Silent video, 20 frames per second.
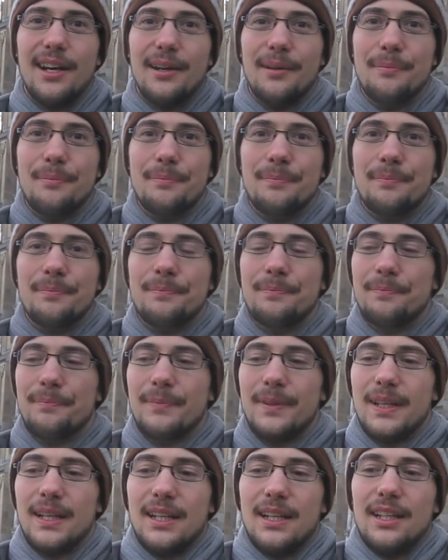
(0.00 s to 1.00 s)
Ähm,
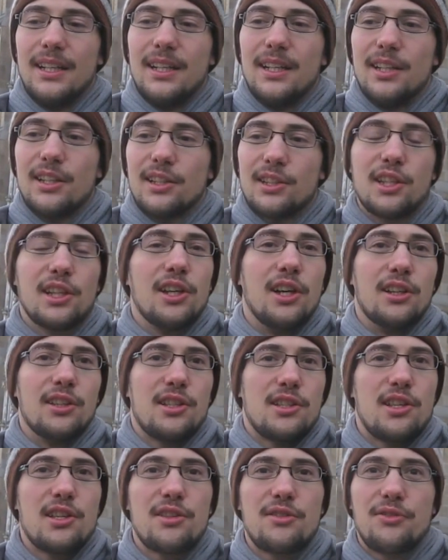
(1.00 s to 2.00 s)
genau,
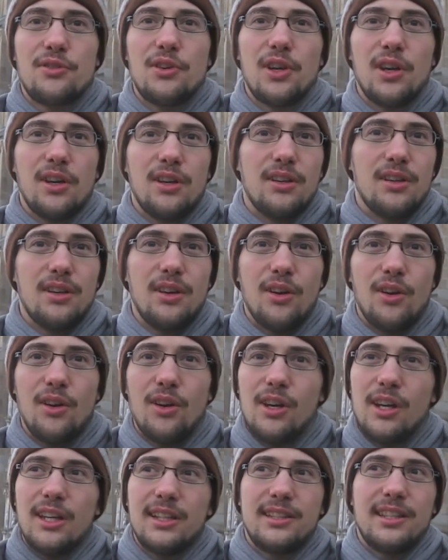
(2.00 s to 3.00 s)
das ist für
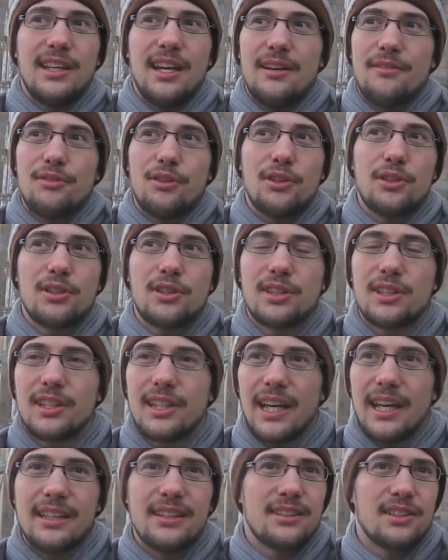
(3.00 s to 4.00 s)
alle, die einfach
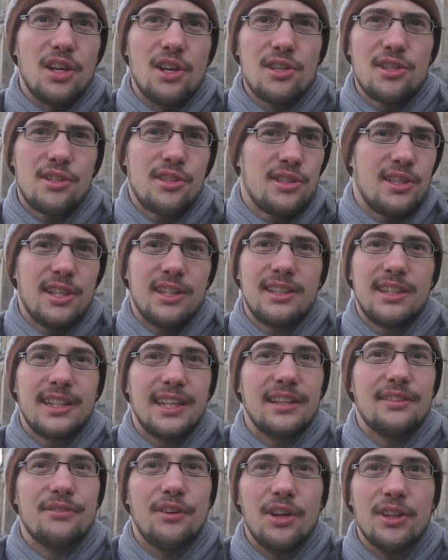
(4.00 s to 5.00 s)
gern draußen sind, die
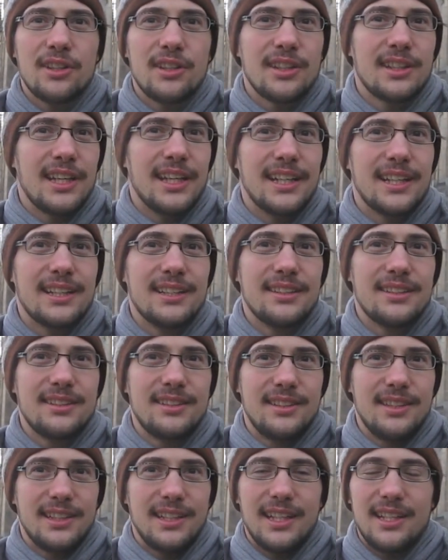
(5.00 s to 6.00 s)
gern wandern gehen,
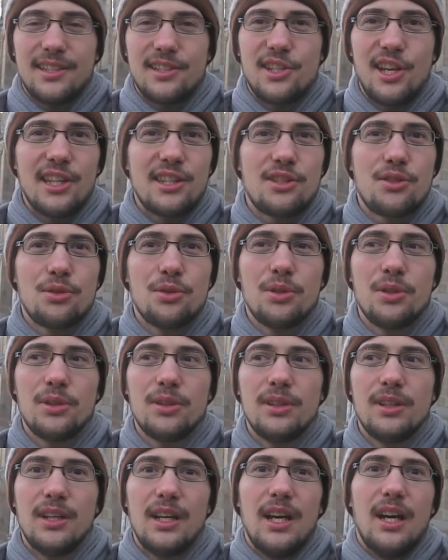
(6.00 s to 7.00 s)
die gern Schatz
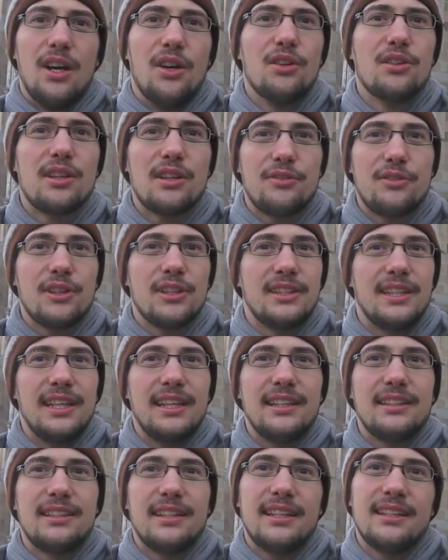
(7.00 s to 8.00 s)
suchen und dafür
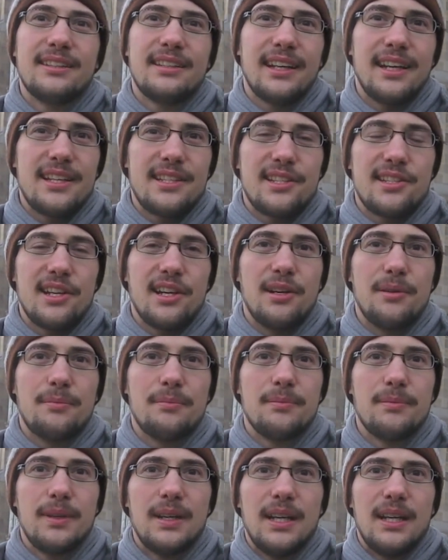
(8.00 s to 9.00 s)
die, die Interesse
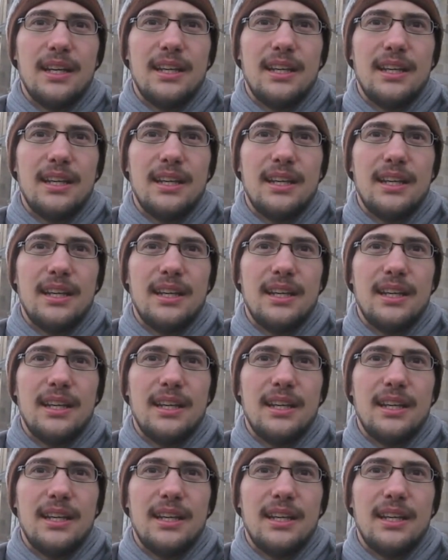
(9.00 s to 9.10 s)
haben,